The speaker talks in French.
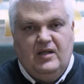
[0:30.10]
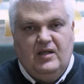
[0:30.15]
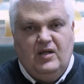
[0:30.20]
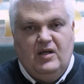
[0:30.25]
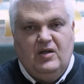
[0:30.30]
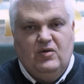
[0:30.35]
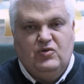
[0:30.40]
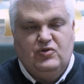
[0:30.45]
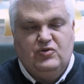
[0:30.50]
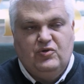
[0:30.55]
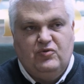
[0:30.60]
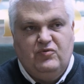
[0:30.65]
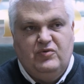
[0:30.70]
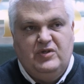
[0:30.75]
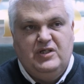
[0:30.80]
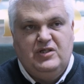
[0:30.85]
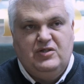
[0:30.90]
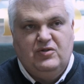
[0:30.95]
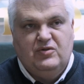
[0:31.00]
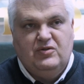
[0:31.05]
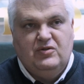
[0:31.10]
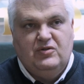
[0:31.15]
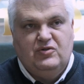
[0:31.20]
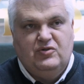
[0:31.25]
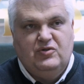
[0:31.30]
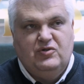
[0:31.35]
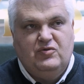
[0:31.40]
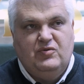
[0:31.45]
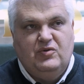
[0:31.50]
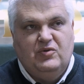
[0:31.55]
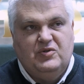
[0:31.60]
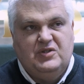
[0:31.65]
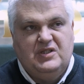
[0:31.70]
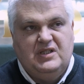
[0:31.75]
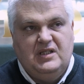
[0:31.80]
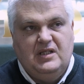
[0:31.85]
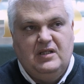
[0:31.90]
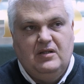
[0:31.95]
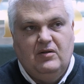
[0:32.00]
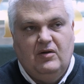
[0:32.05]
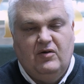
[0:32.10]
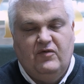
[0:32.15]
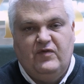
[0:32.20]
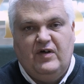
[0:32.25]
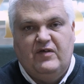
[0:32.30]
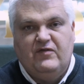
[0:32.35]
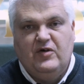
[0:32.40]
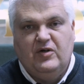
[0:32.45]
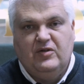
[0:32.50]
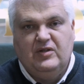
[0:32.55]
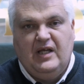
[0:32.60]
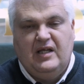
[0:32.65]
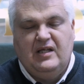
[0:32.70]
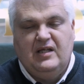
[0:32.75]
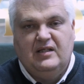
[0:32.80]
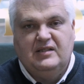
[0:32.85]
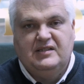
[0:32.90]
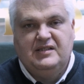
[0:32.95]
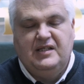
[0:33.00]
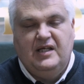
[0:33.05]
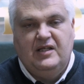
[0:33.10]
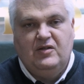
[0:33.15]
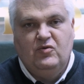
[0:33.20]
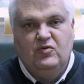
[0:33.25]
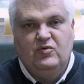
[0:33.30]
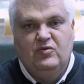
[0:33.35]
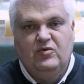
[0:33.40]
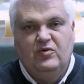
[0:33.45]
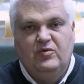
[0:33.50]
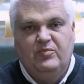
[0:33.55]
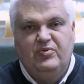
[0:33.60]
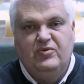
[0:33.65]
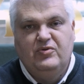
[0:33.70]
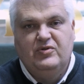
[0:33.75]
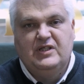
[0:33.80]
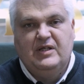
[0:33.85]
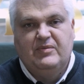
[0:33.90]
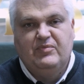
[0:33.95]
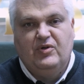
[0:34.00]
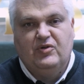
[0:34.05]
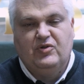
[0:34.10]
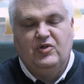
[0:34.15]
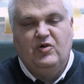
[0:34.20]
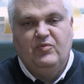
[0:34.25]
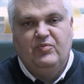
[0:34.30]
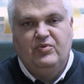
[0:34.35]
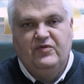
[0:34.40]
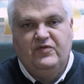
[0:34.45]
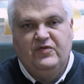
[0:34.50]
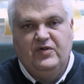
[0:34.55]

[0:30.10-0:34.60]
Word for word: et aujourd'hui, je, suis aussi en faveur d'un CNO plus important, plus